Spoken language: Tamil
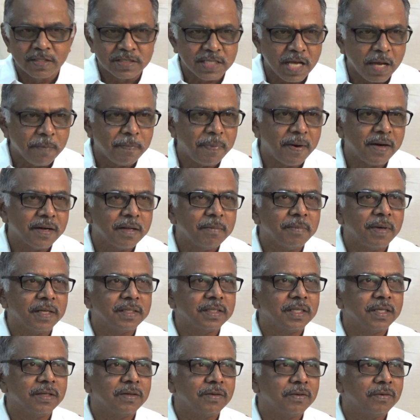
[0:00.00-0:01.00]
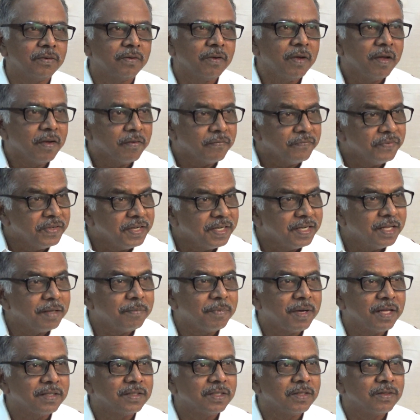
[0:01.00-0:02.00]
சாப்பாடை மாற்றிக்கணும் வீடை
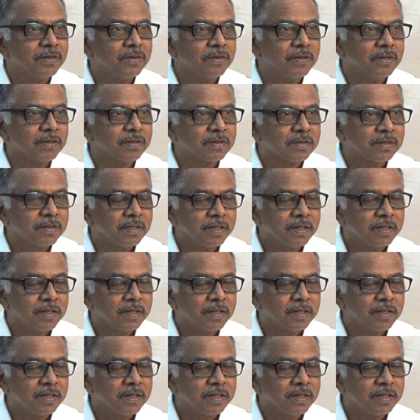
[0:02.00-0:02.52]
மாற்றிக்கணும்